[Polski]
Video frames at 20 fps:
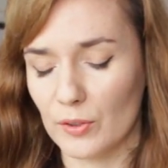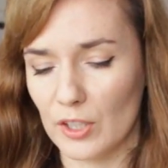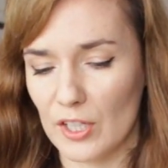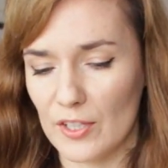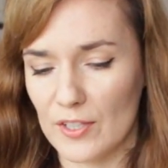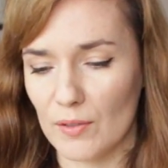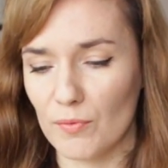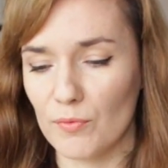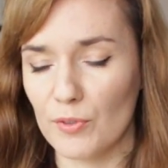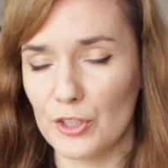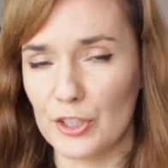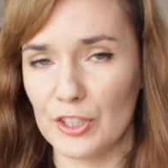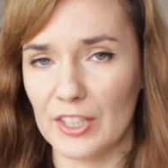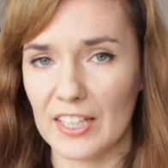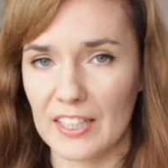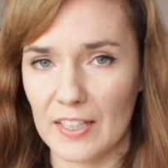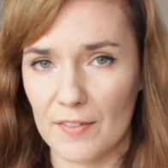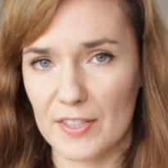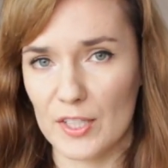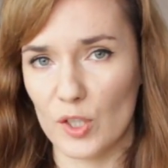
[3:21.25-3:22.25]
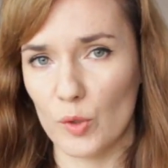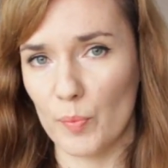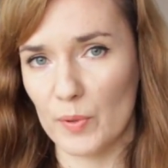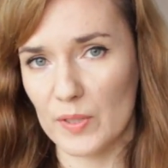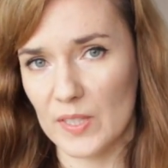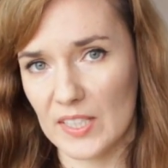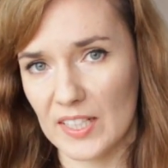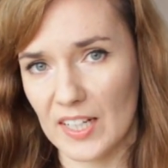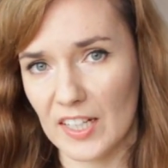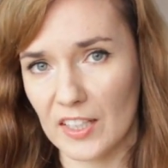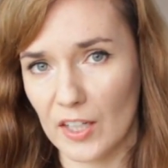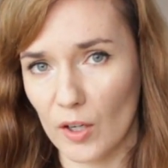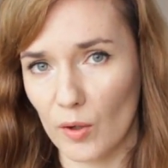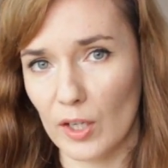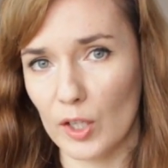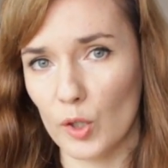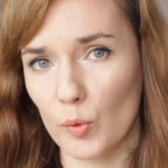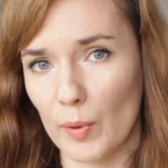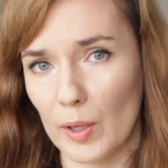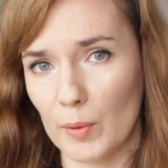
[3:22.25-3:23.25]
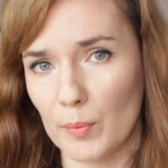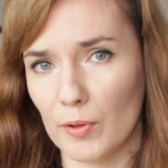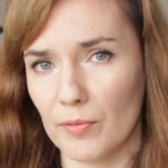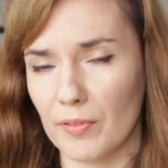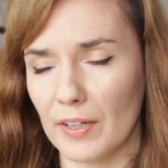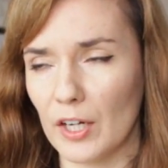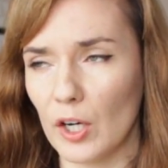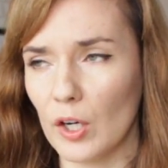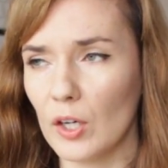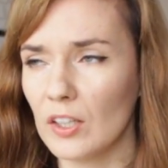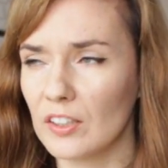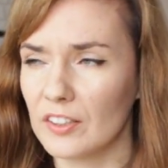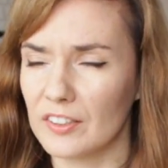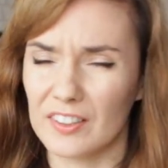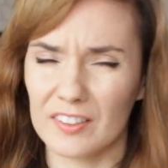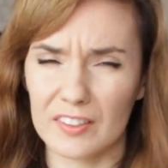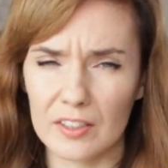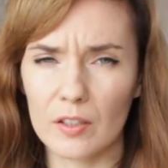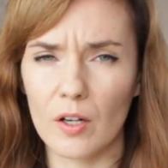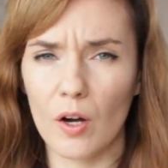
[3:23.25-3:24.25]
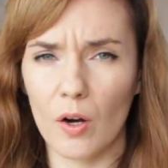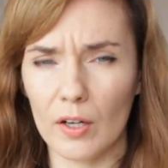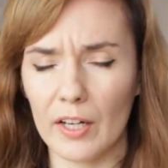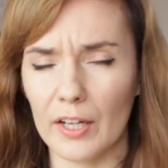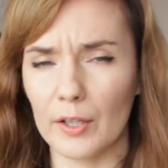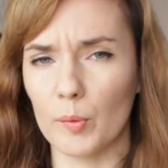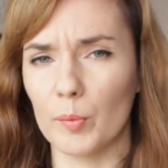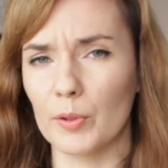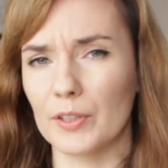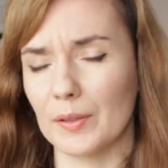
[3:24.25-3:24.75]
które są wycinane w celu pozyskania oleju palmowego i nie tylko oleju,